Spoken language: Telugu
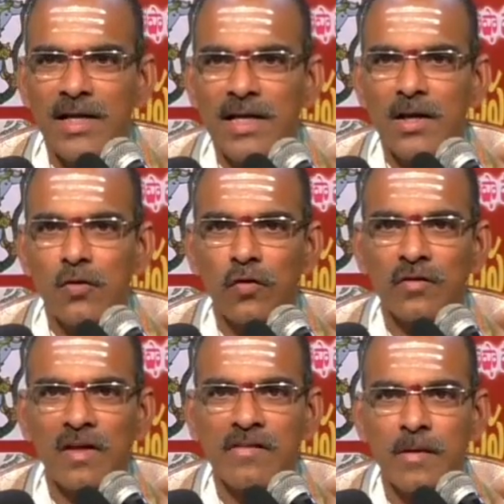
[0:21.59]
ఈయన
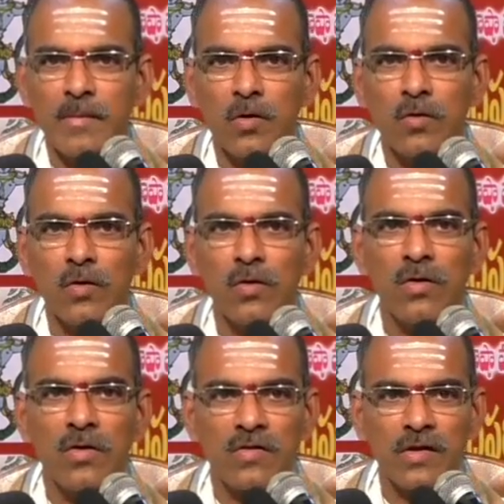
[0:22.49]
చూస్తే శమీకుడు
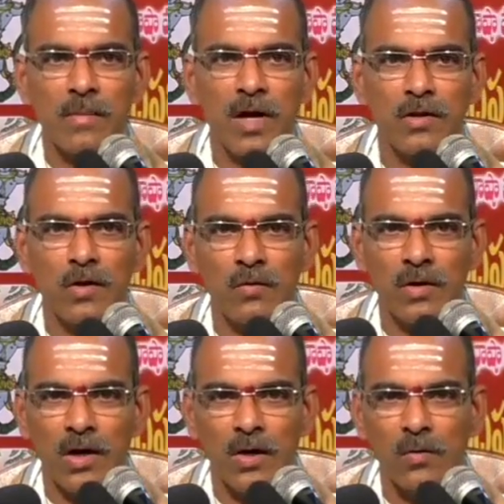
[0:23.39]
సమాధిలో
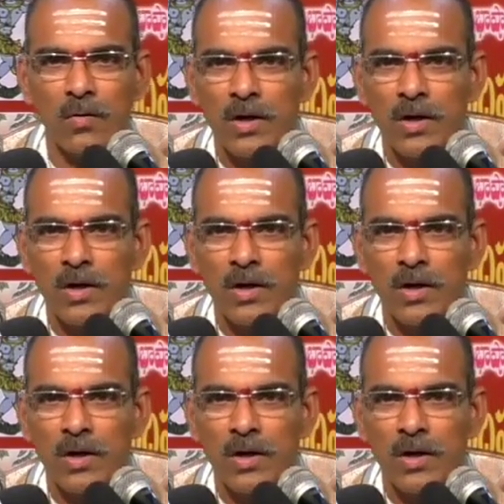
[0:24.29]
ఉన్నాడు